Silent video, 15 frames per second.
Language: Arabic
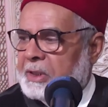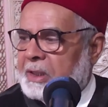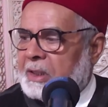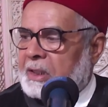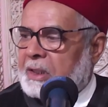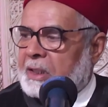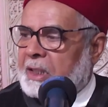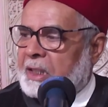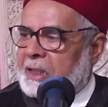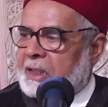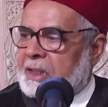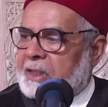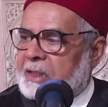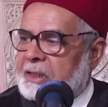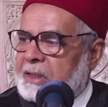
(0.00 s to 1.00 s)

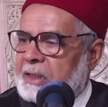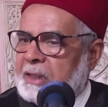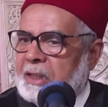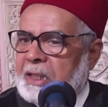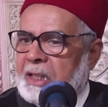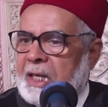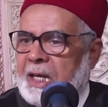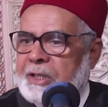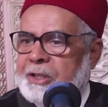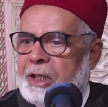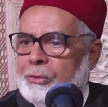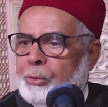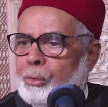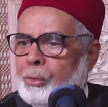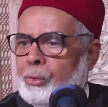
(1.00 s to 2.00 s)
الذي
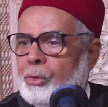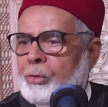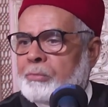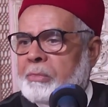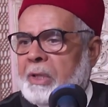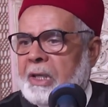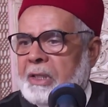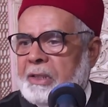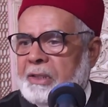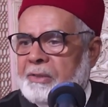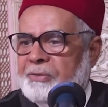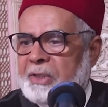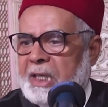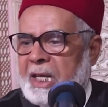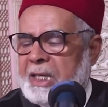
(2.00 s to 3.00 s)
عاشته الأمة في
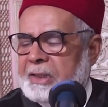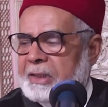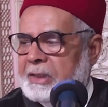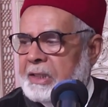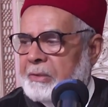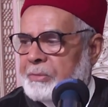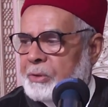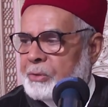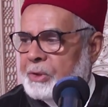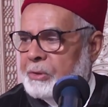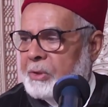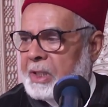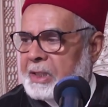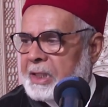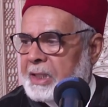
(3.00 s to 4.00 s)
العهد النبوي
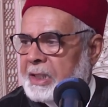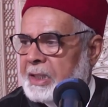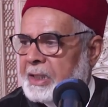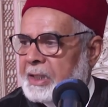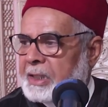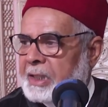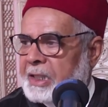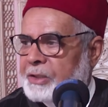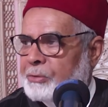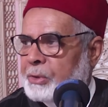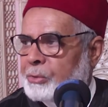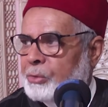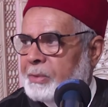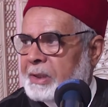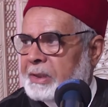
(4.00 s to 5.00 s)
وهي غزوة
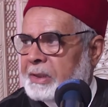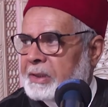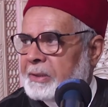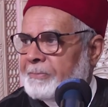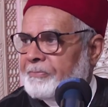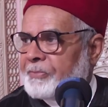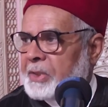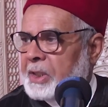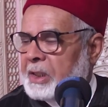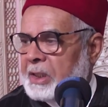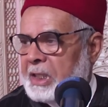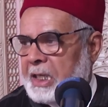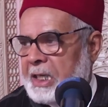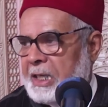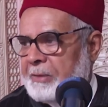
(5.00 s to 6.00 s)
بدر
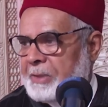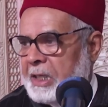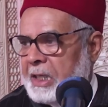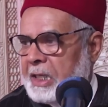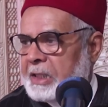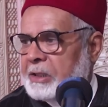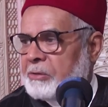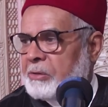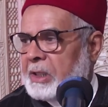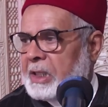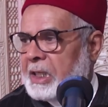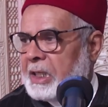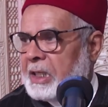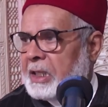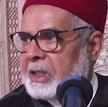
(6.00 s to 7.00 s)
لها معاني
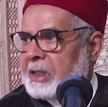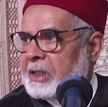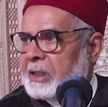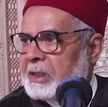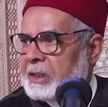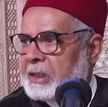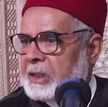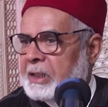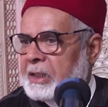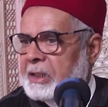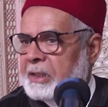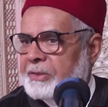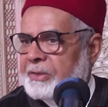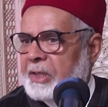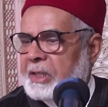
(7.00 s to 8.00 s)
ولها آه،
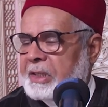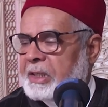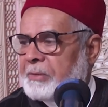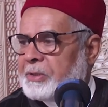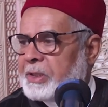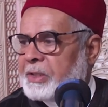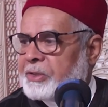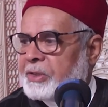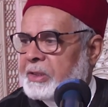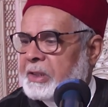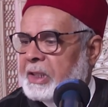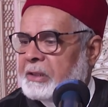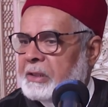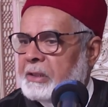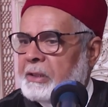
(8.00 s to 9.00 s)
آثار كبيرة جدا
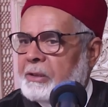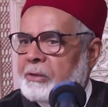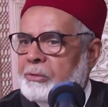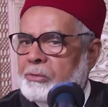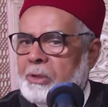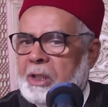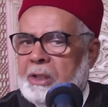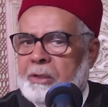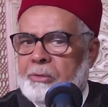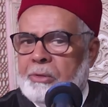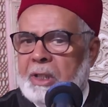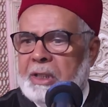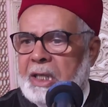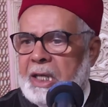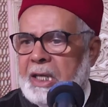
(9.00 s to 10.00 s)

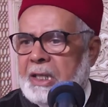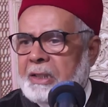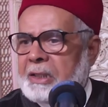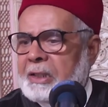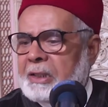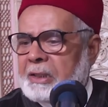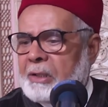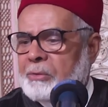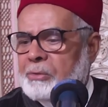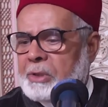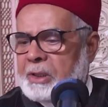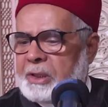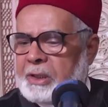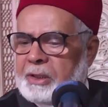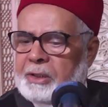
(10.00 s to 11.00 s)
ولها لو
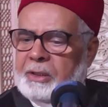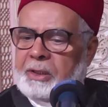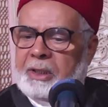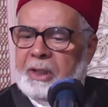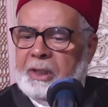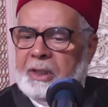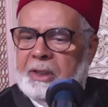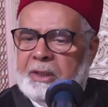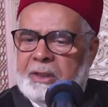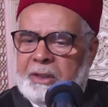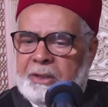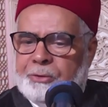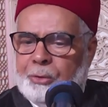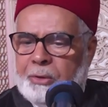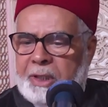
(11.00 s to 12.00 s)
آه، آه،
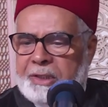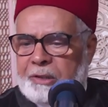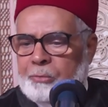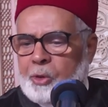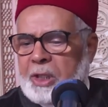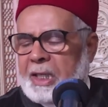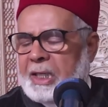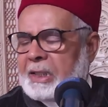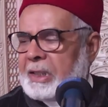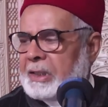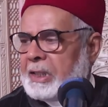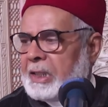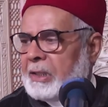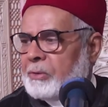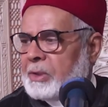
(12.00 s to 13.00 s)
تقدمها
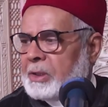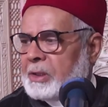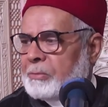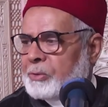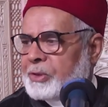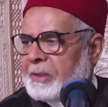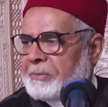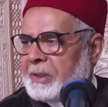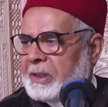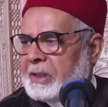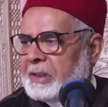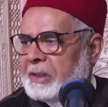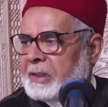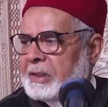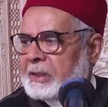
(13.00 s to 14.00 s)
لنا وللمستمعين
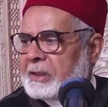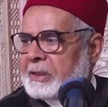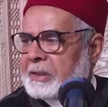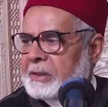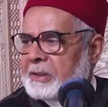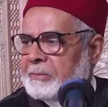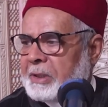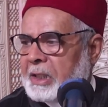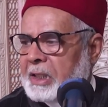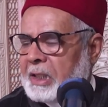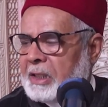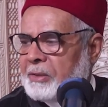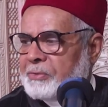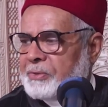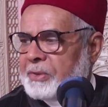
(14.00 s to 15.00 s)
بارك الله
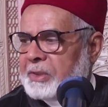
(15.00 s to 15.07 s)
فيك